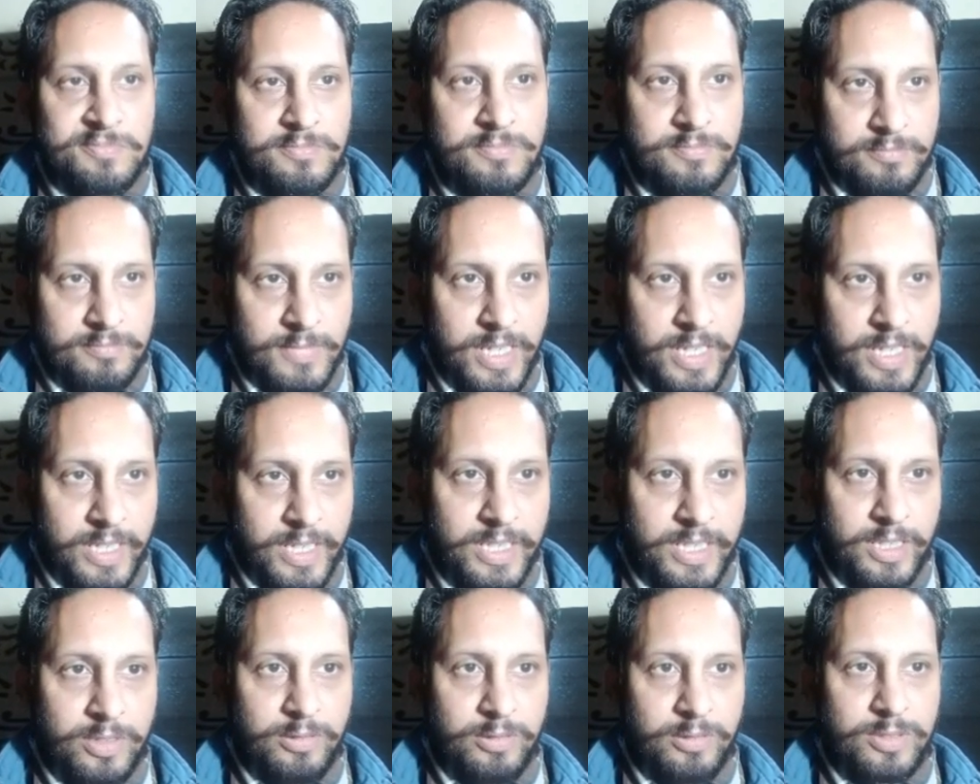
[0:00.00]

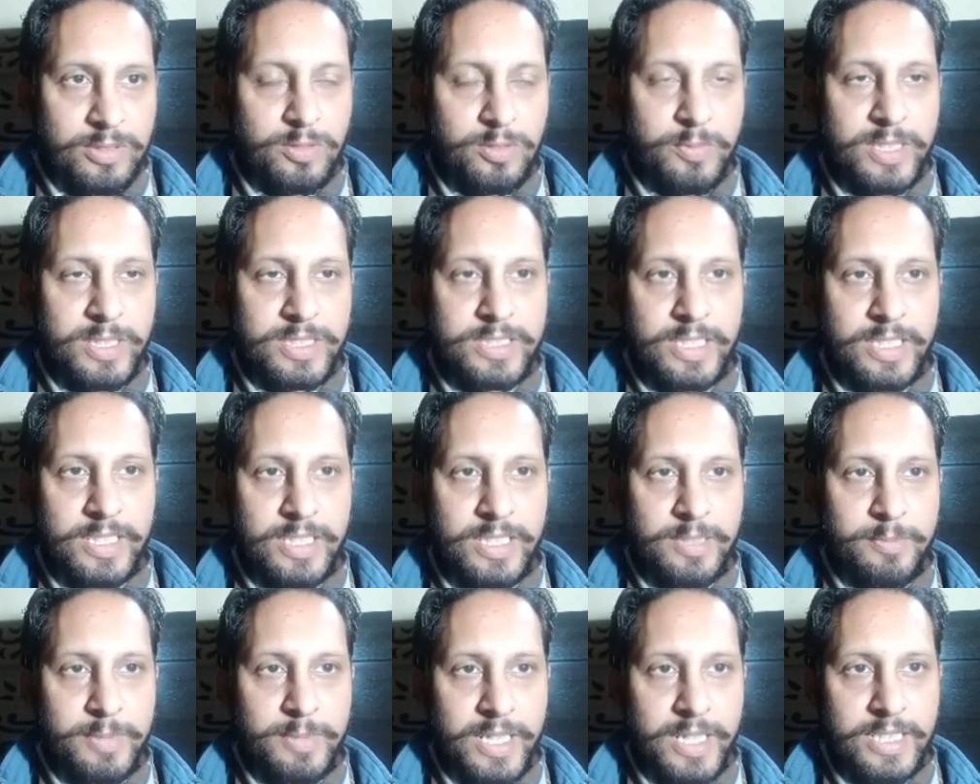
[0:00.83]
मार्केट तो आज सुबह से ही
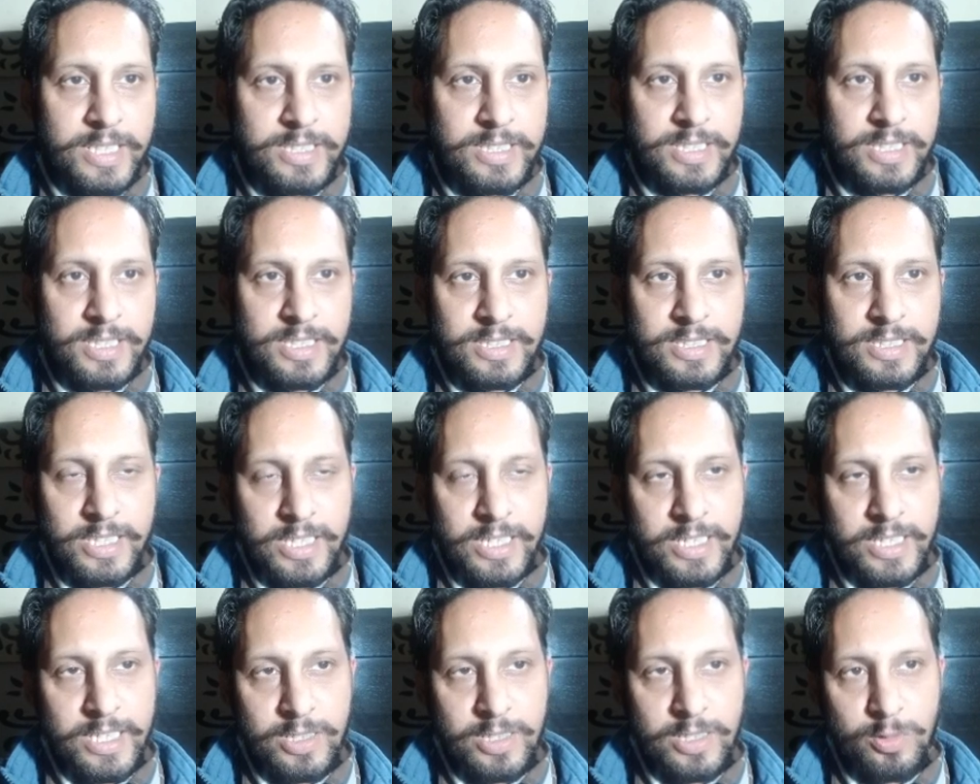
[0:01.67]
बाय थी तेरह
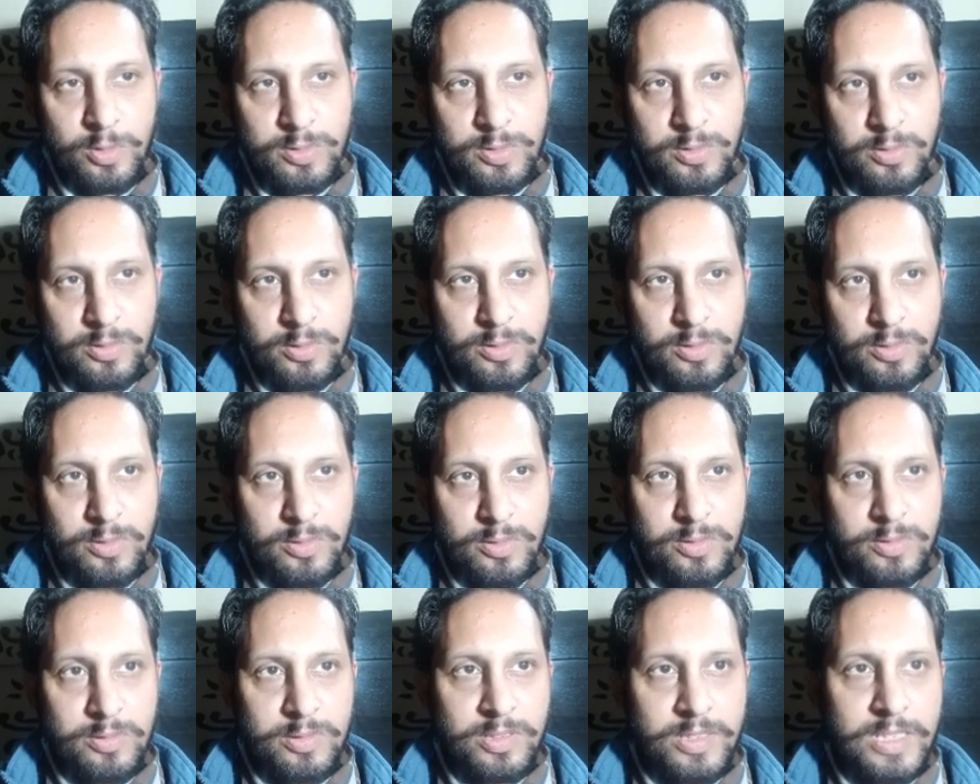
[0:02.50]
या दो सौ
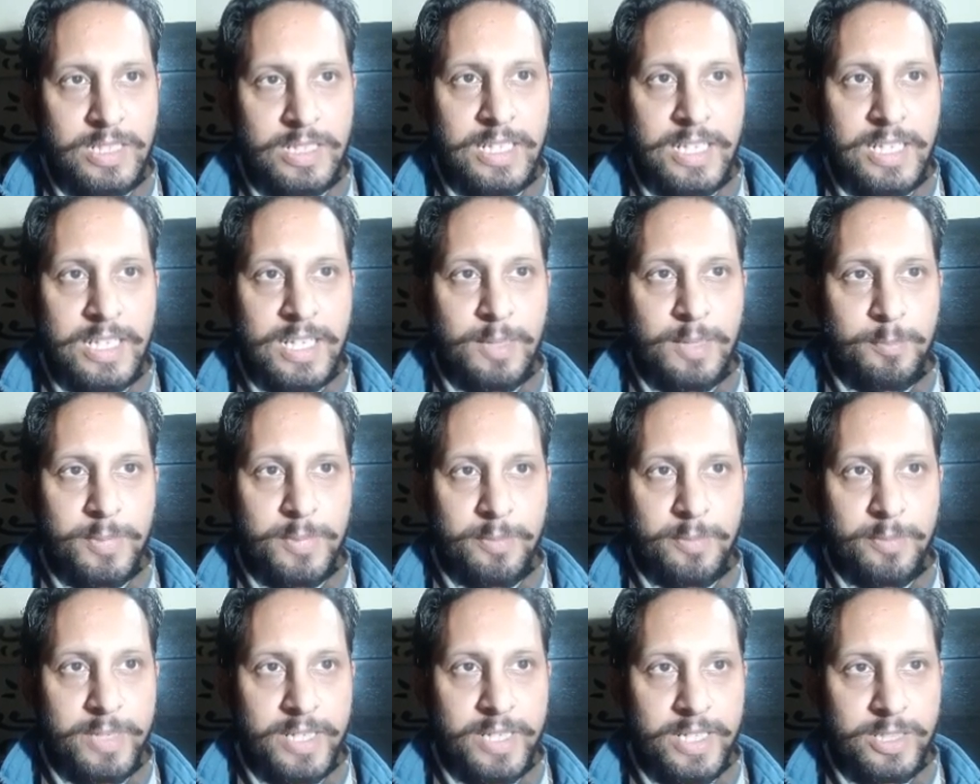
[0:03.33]
पर
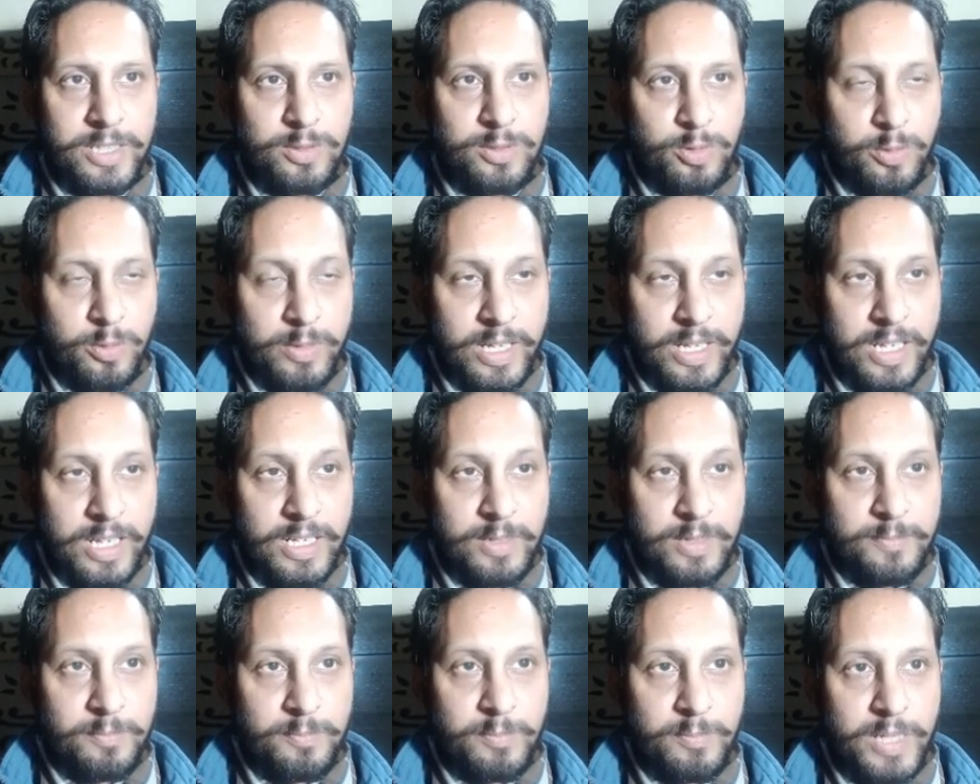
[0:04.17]
मैंने दो बार
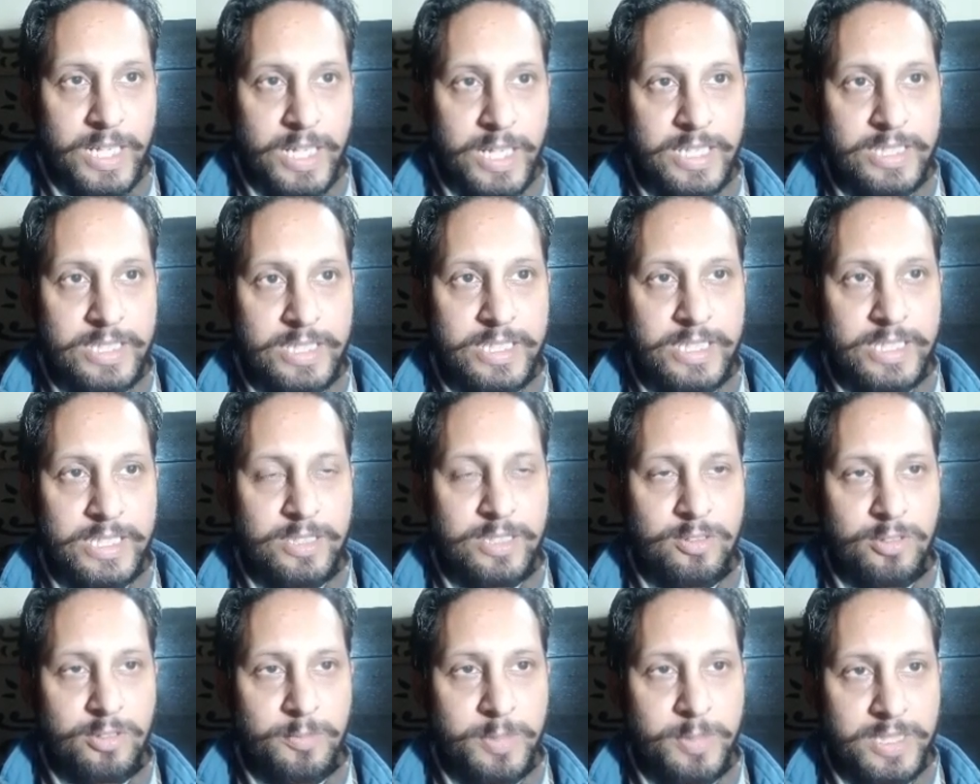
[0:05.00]
बाय दी
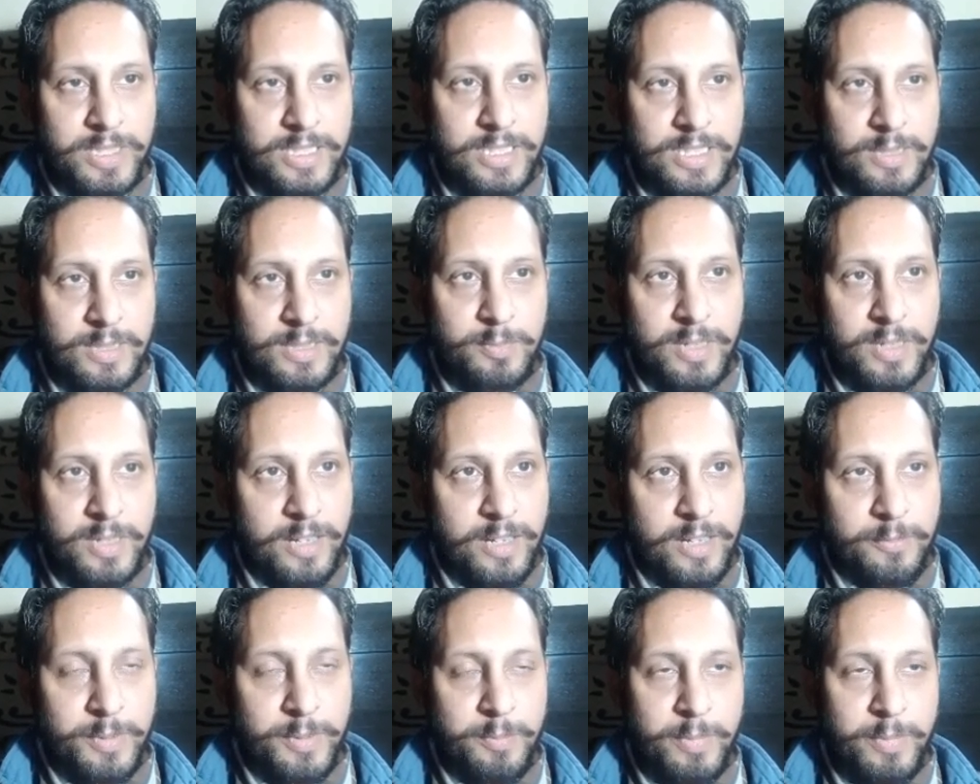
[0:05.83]
क्योंकि पता था वहाँ
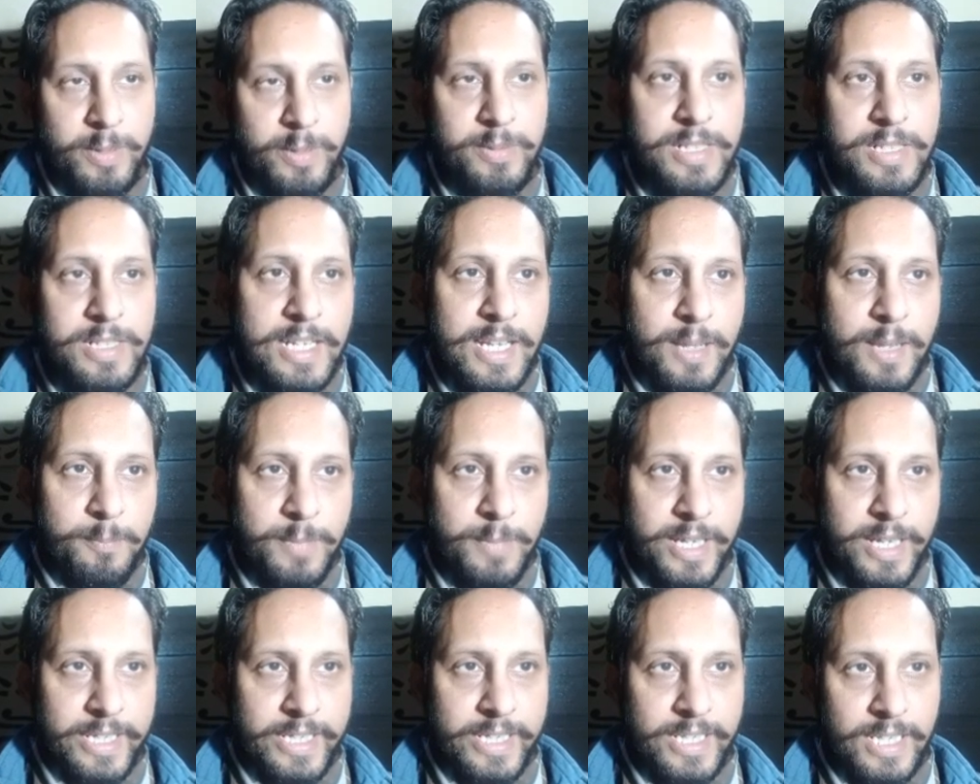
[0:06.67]
पे
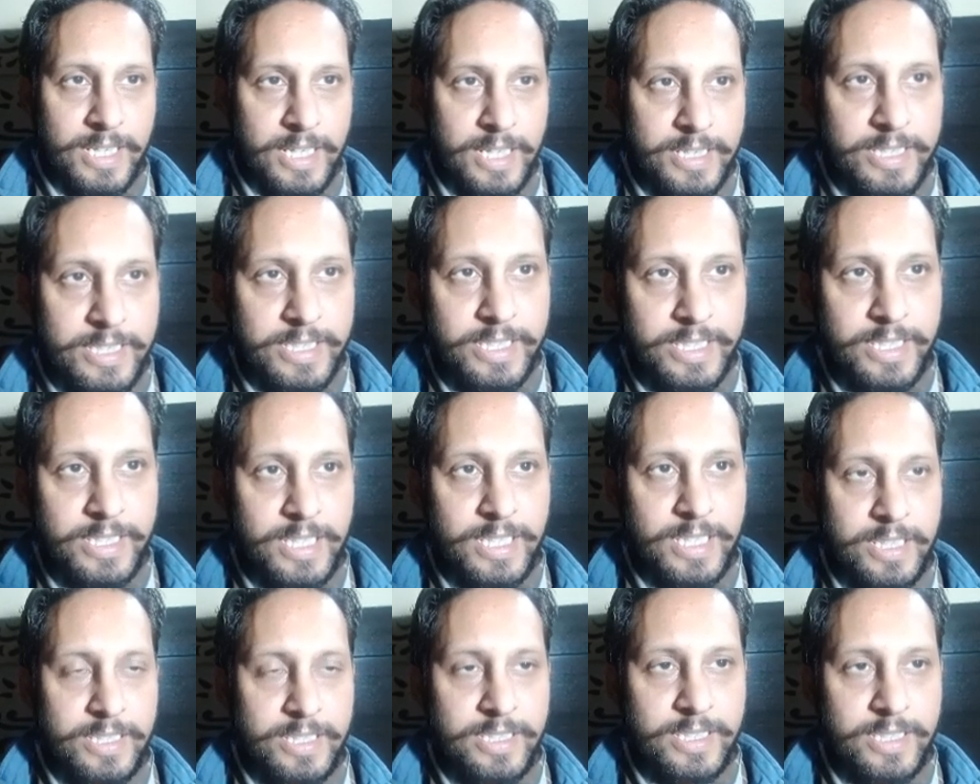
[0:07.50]
मार्केट आनी ही
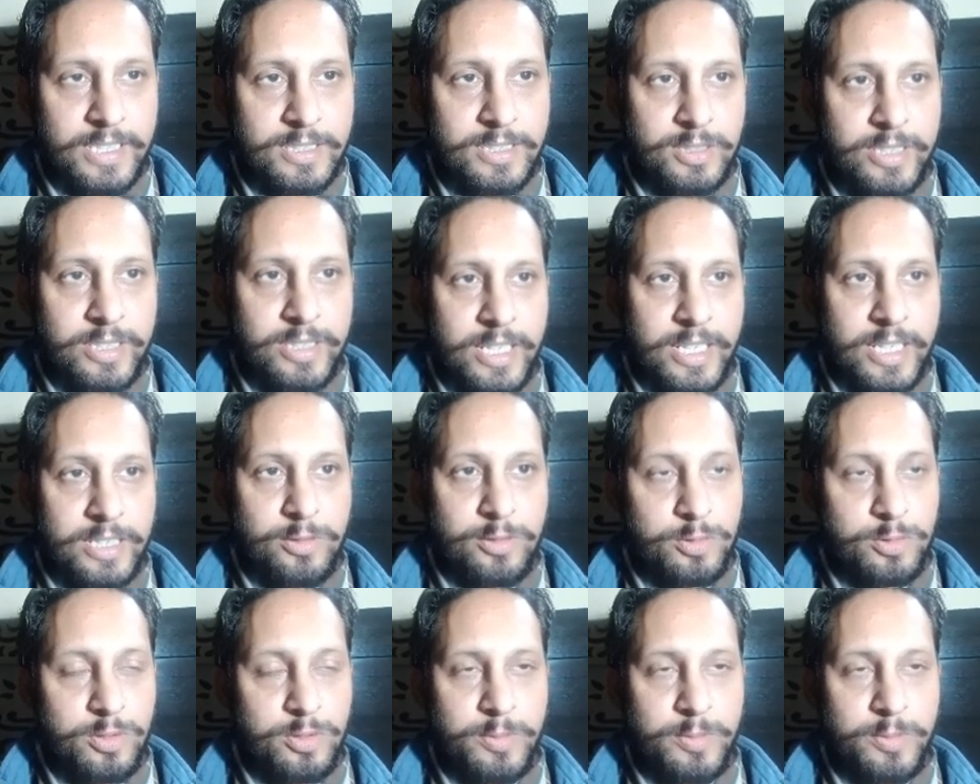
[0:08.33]
आनी है तेरह दो
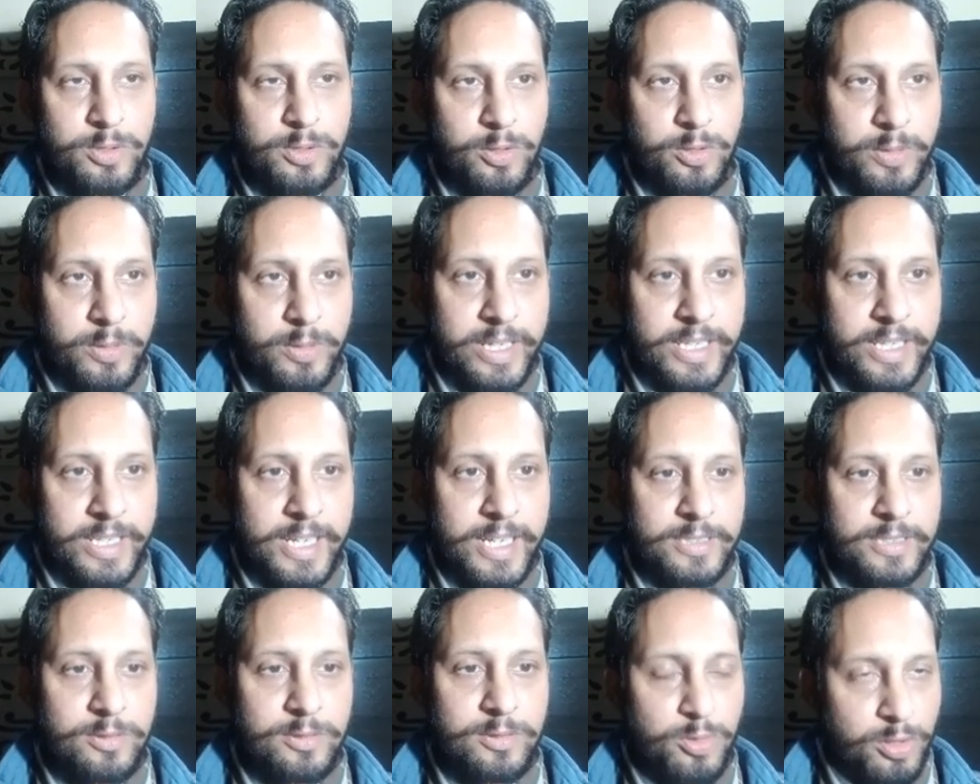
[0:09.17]
सौ पे दो बार ही आई
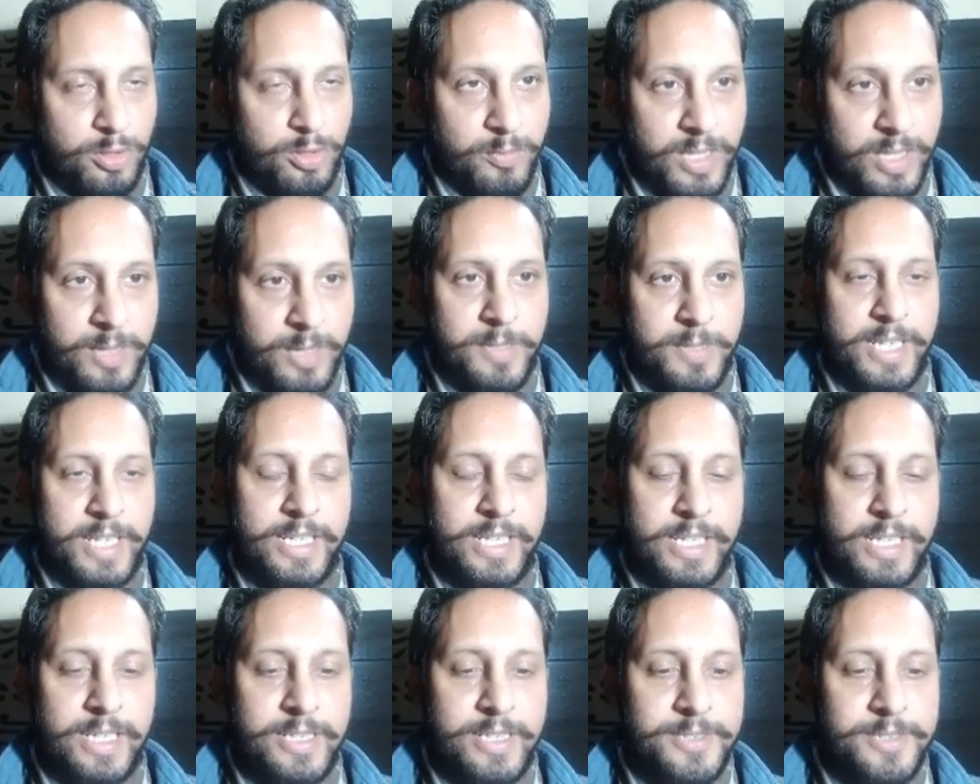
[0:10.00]
तो दोनों बार बाय
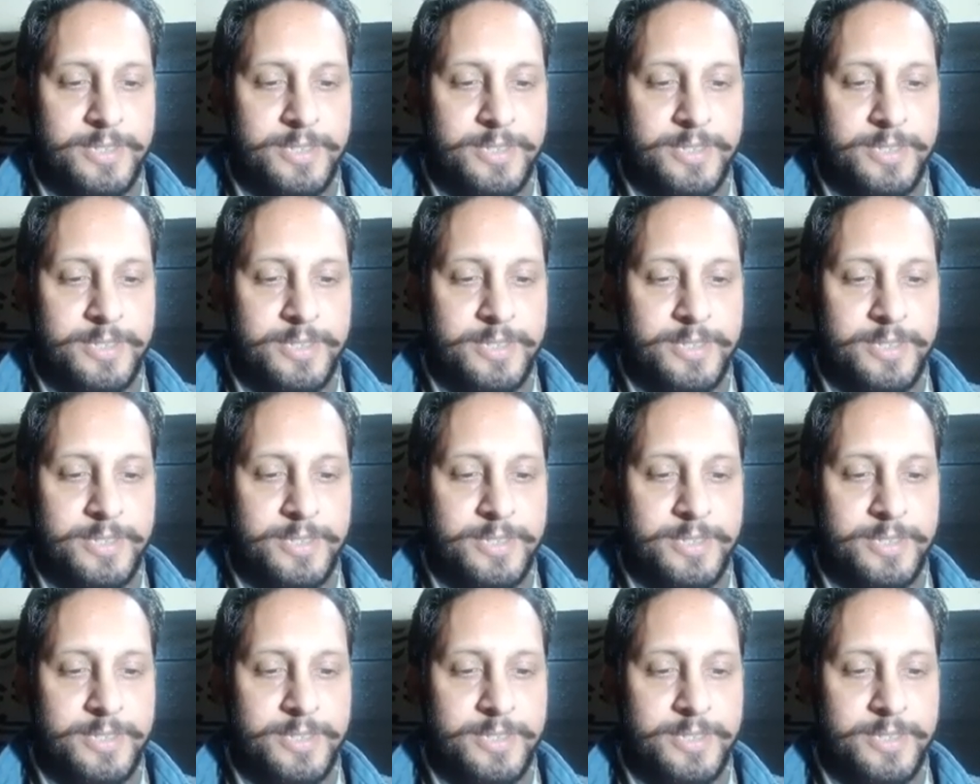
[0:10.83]
किया